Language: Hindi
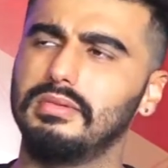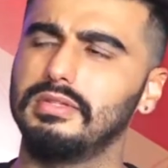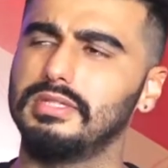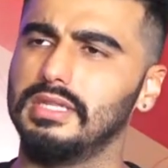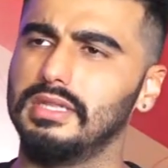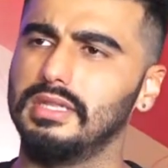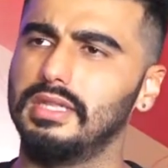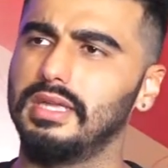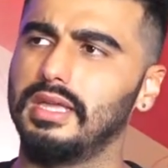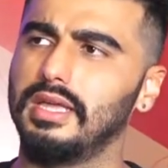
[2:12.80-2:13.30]

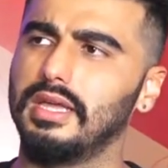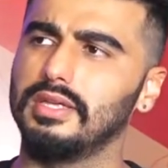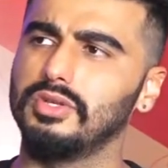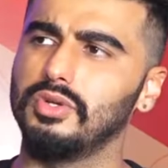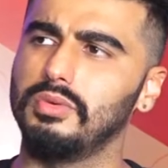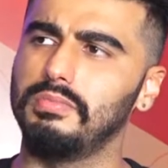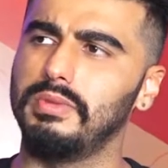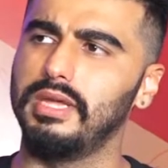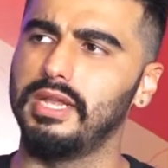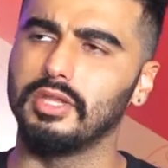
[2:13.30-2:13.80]
ज़िंदगी के जो
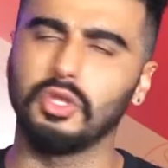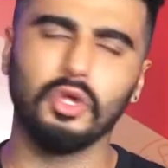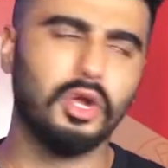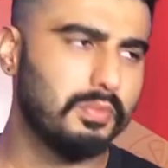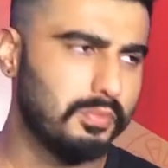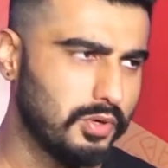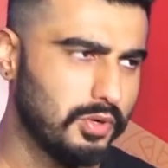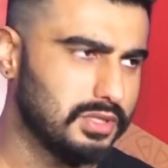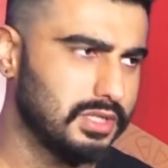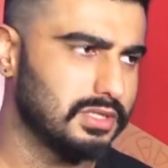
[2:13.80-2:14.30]
मेरे
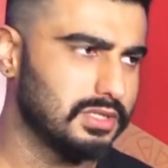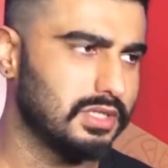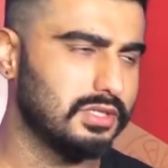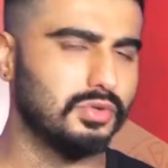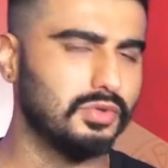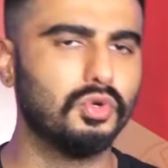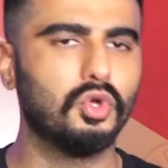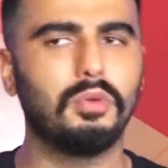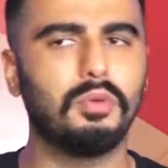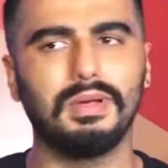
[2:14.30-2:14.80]
थॉट प्रोसेस है
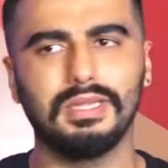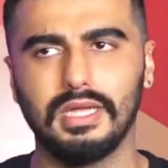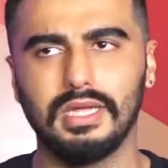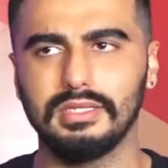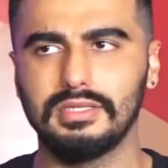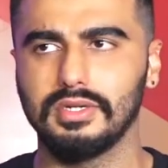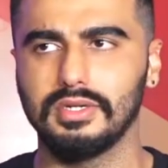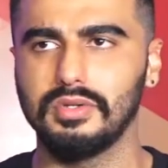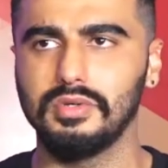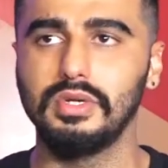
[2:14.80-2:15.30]
उनको बता
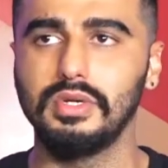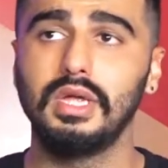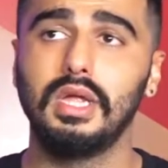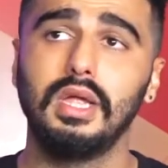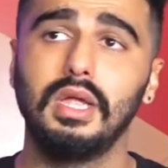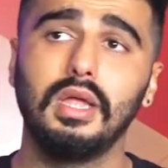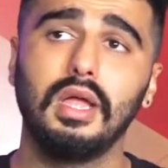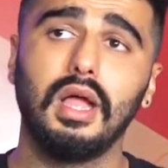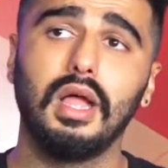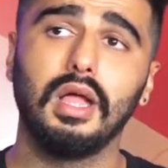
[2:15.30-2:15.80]
सकूँ
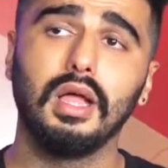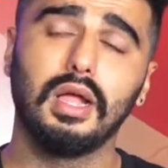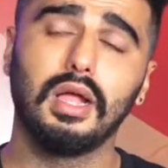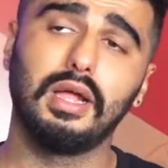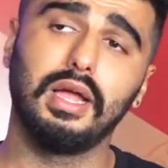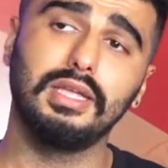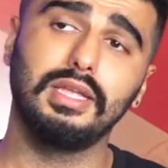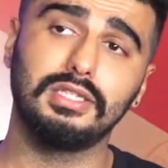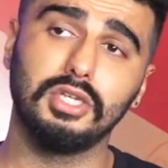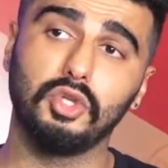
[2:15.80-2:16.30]

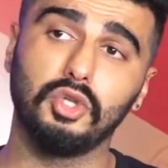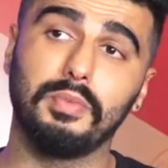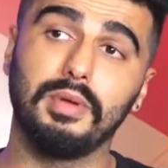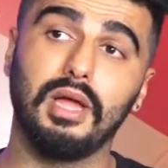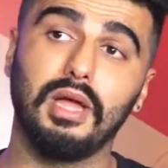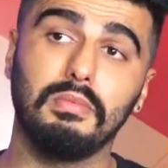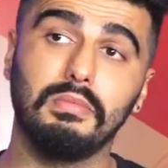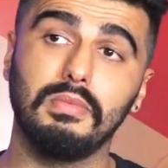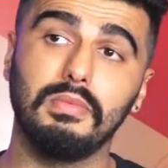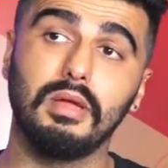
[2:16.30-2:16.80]
कई चीज़ों पे
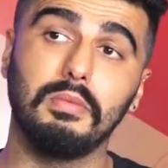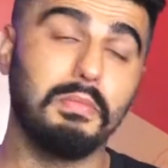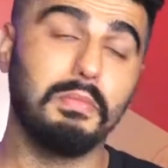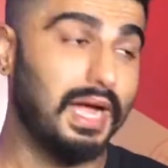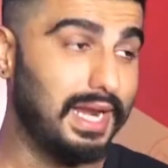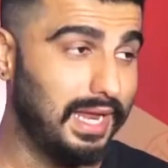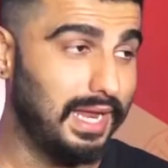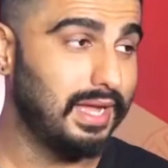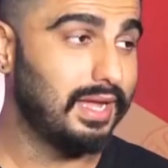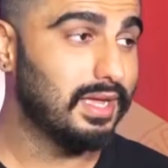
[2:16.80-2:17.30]
हम
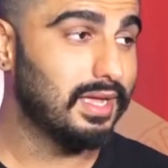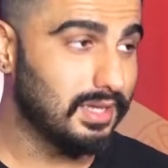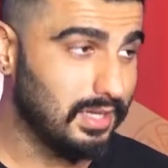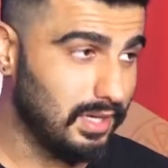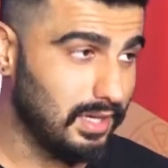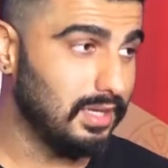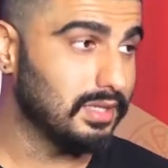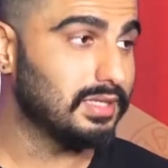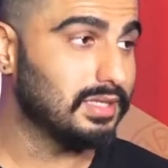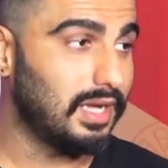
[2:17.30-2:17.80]
मानेंगे
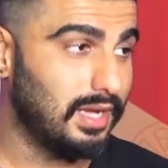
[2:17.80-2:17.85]
कि